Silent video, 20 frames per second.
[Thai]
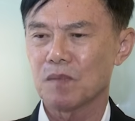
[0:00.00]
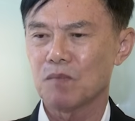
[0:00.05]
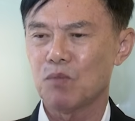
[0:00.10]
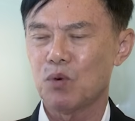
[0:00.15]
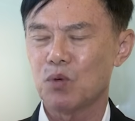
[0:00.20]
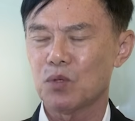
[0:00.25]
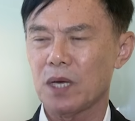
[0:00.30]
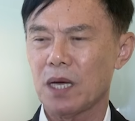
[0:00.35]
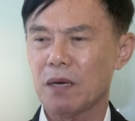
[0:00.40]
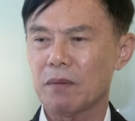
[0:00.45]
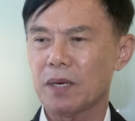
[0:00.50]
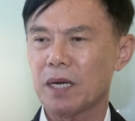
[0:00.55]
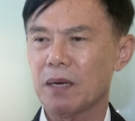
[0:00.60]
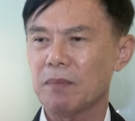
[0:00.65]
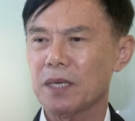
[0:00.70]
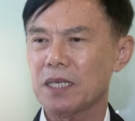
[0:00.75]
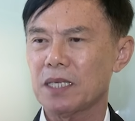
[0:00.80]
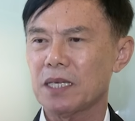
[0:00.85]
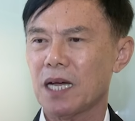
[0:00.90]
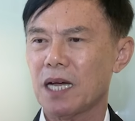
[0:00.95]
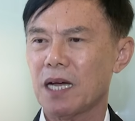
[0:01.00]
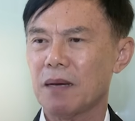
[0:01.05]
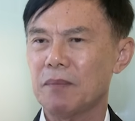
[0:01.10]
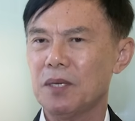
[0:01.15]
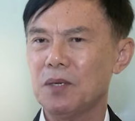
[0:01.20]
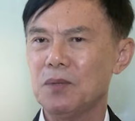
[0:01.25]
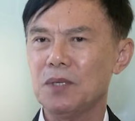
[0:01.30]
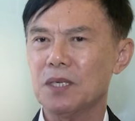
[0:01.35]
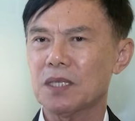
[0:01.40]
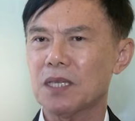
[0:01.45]
ผู้ใต้บังคับบัญชา ไม่
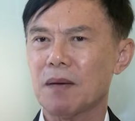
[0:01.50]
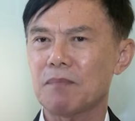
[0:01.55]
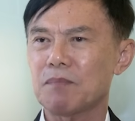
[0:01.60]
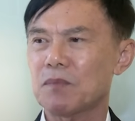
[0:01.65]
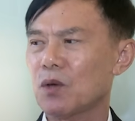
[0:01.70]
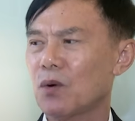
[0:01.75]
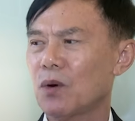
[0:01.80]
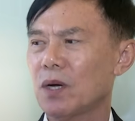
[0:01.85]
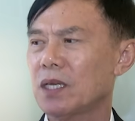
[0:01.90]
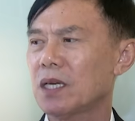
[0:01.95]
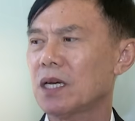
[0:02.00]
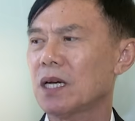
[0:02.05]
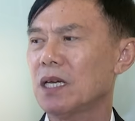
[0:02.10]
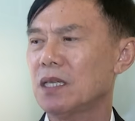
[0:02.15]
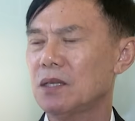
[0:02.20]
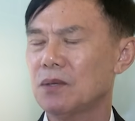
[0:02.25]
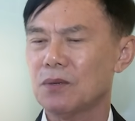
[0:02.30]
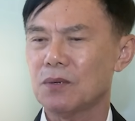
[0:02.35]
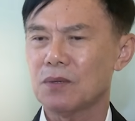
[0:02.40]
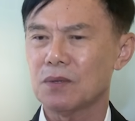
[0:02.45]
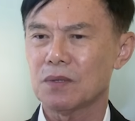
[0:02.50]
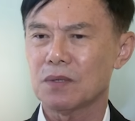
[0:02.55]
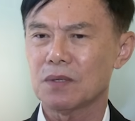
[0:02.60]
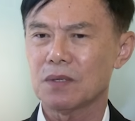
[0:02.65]
รู้จะทำตัวยังไงถูก